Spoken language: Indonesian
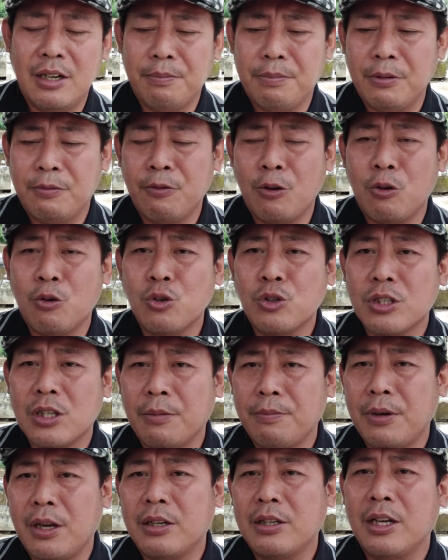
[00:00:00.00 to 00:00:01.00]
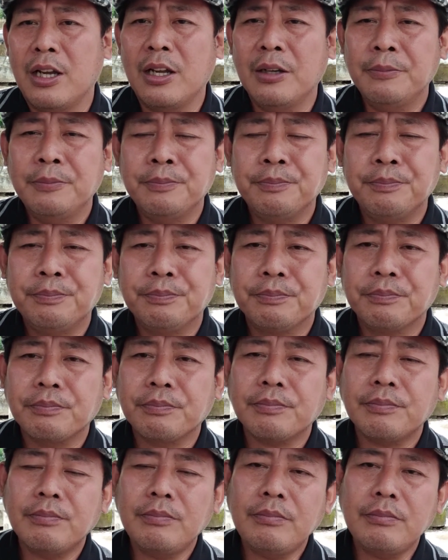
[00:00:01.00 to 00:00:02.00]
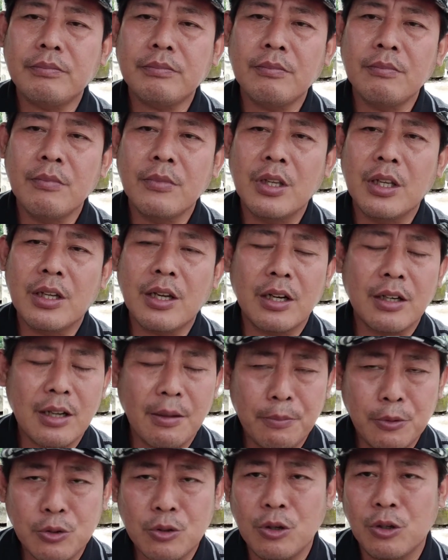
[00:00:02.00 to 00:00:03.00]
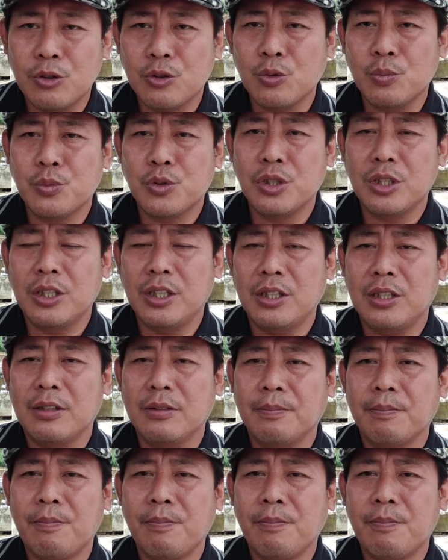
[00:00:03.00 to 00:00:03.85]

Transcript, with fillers: lebih fokus kepada ikan gabus konsumsi.